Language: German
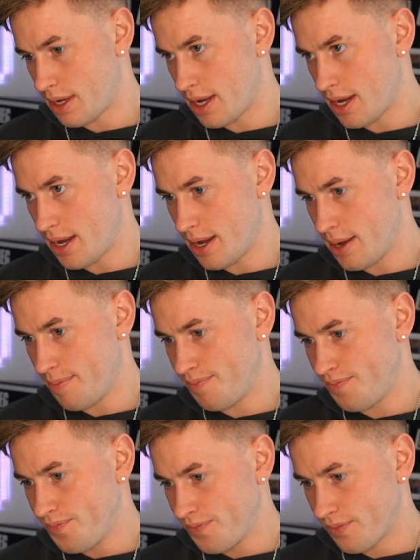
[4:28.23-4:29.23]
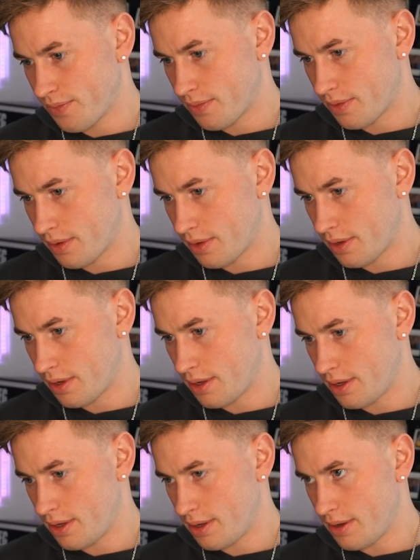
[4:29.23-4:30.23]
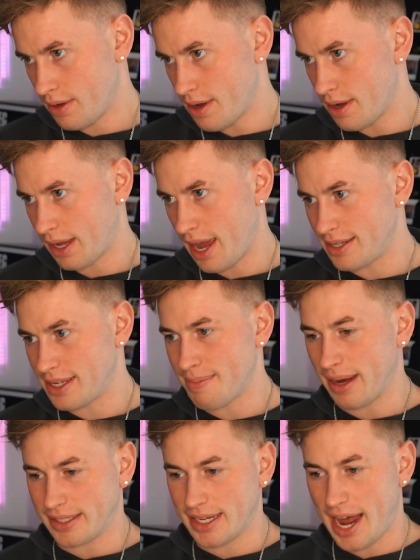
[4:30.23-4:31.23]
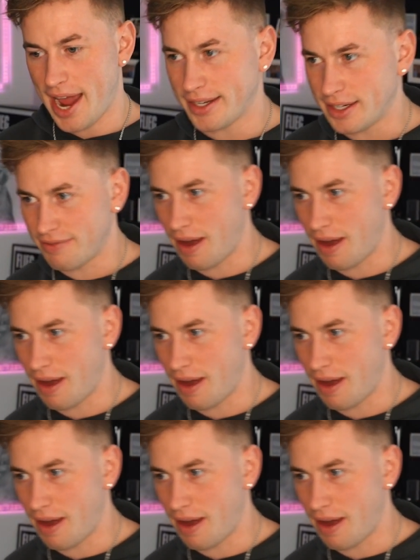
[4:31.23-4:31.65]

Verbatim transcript: Ähm. Okay, sie macht ihren eigenen